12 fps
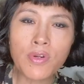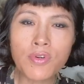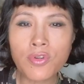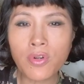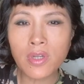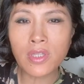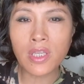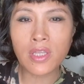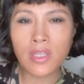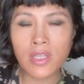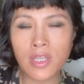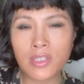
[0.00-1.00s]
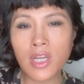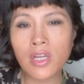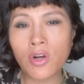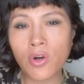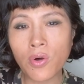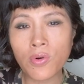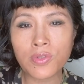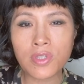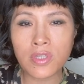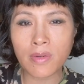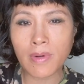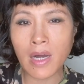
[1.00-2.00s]
如说你你这个
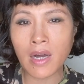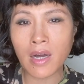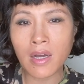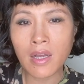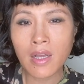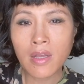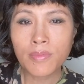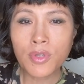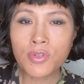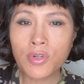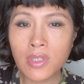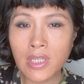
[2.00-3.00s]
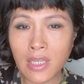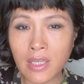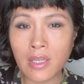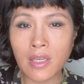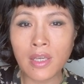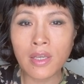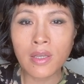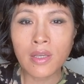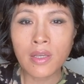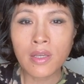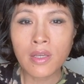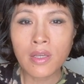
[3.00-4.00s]
host 吧，比如说你
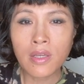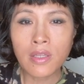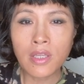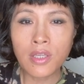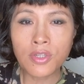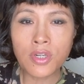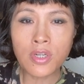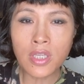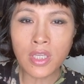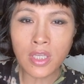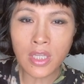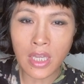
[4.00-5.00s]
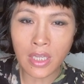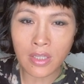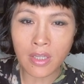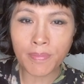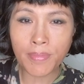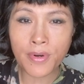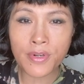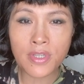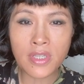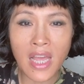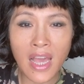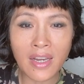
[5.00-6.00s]
你是以你的
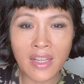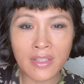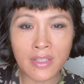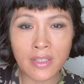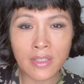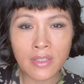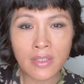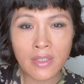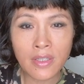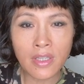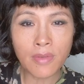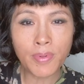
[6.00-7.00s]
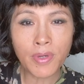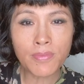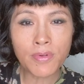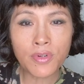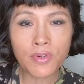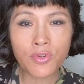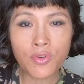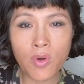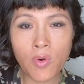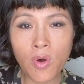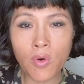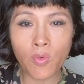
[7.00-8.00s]
personality，你并不是说
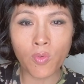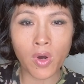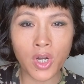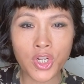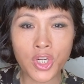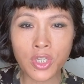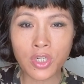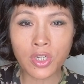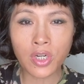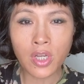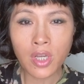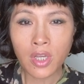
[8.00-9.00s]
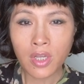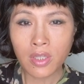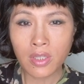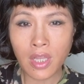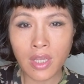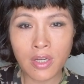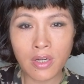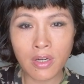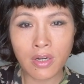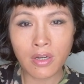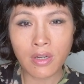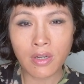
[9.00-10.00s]
哦我是。那
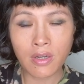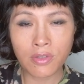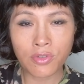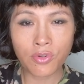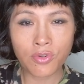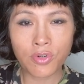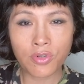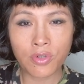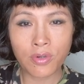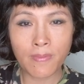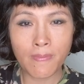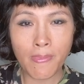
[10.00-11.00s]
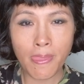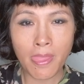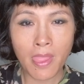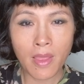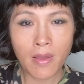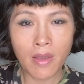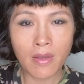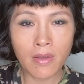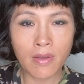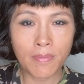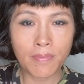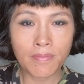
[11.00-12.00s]
个就是，
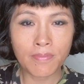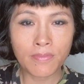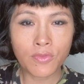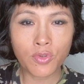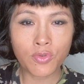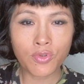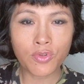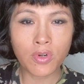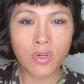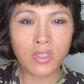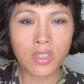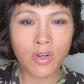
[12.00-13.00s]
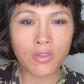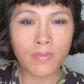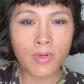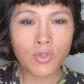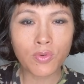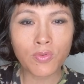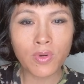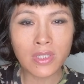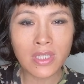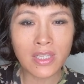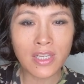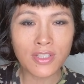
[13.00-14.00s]
呃，就是说叫什么？中国
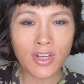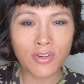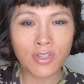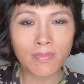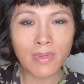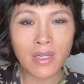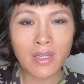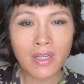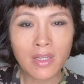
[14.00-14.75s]
现在叫什么？